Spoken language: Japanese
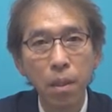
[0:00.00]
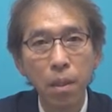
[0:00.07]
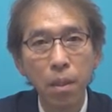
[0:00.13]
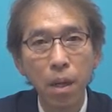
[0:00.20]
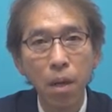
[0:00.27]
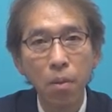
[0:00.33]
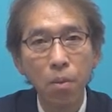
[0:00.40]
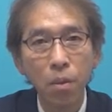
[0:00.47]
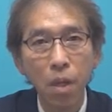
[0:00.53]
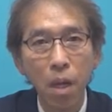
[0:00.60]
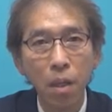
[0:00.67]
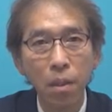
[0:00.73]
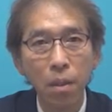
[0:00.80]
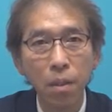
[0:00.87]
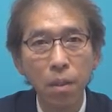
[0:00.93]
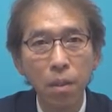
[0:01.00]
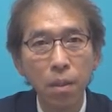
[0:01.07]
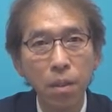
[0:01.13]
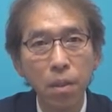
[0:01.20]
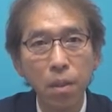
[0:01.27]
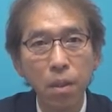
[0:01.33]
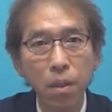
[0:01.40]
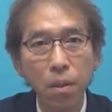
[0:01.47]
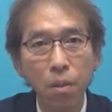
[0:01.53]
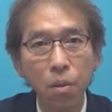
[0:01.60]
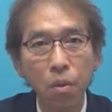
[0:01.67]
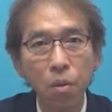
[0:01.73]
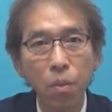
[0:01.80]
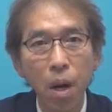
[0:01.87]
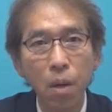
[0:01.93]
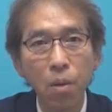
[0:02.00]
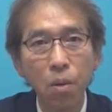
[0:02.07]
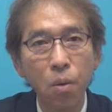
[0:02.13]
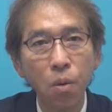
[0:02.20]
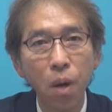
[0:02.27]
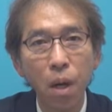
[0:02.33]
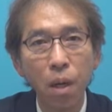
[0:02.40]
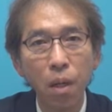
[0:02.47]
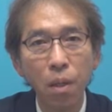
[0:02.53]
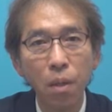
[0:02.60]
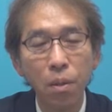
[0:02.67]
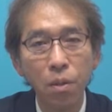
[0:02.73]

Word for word: 括弧3、行番号は